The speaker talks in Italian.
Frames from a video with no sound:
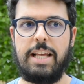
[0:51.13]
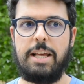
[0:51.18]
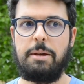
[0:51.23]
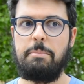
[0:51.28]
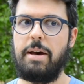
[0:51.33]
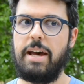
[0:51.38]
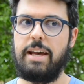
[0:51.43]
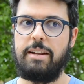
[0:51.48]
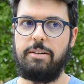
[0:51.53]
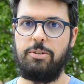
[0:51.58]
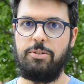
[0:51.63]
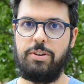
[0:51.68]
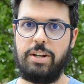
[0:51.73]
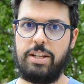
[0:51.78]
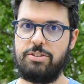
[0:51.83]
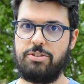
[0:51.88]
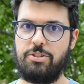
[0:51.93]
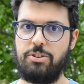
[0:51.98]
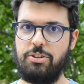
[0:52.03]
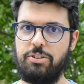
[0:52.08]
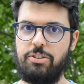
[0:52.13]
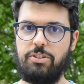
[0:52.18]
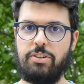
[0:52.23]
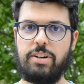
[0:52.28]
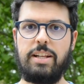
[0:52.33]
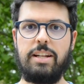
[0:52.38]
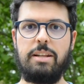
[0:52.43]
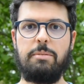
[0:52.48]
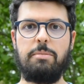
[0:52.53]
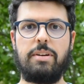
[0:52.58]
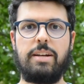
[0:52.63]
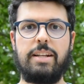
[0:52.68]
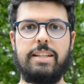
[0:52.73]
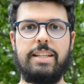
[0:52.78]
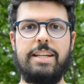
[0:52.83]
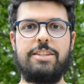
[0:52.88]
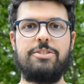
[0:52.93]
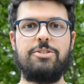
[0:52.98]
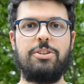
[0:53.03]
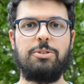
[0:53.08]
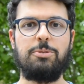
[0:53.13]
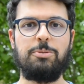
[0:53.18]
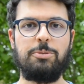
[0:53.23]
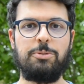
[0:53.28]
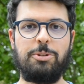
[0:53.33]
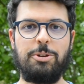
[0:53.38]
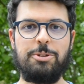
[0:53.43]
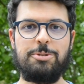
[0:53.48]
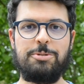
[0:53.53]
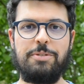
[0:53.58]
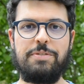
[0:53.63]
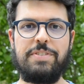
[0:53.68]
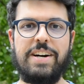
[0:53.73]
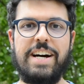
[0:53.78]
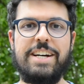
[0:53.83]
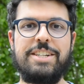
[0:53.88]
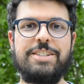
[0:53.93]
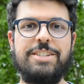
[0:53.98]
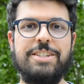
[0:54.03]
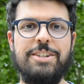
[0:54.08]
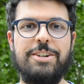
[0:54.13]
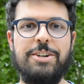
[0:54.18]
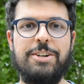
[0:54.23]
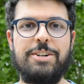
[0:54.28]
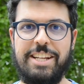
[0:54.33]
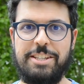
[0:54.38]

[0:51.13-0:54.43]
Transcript: Beh, non nascondo che il libro cartaceo ha tutto il suo fascino,